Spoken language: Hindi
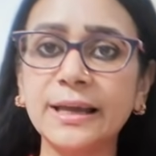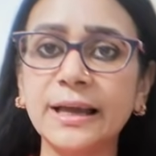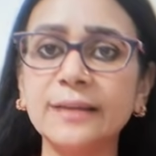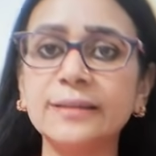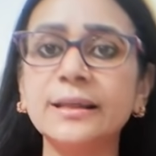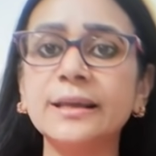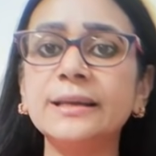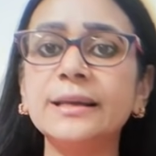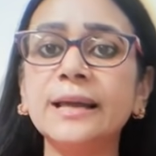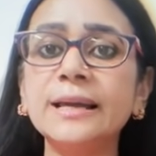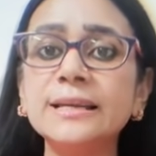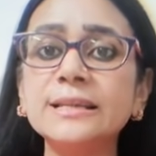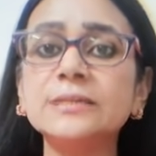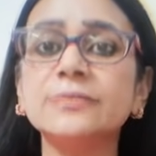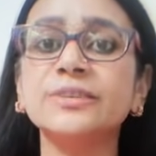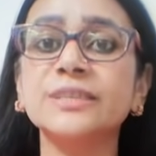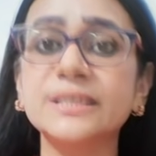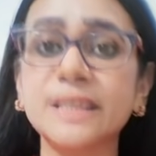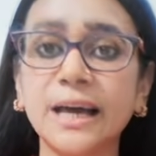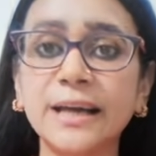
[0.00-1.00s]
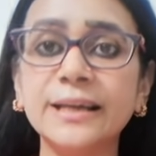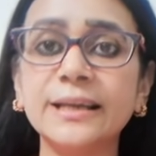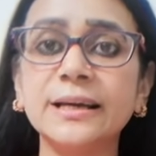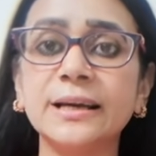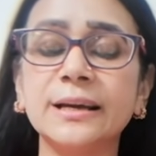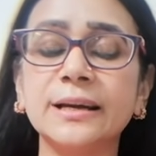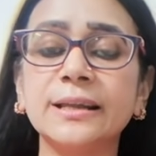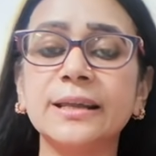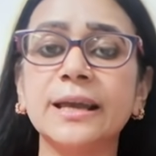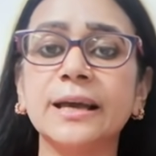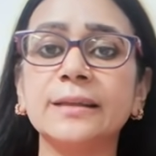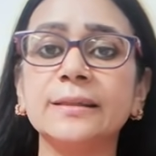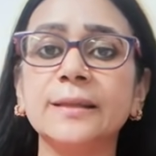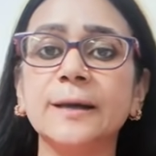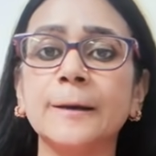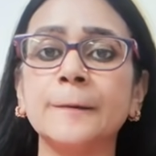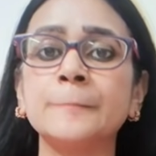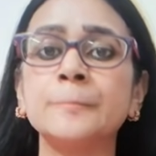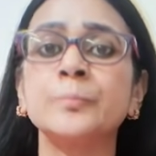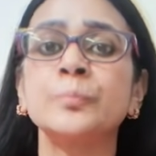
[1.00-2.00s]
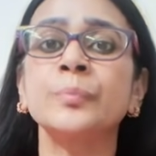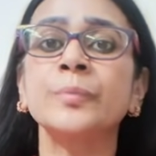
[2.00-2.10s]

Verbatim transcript: के अंदर या इस विस्तारीकरण के अंदर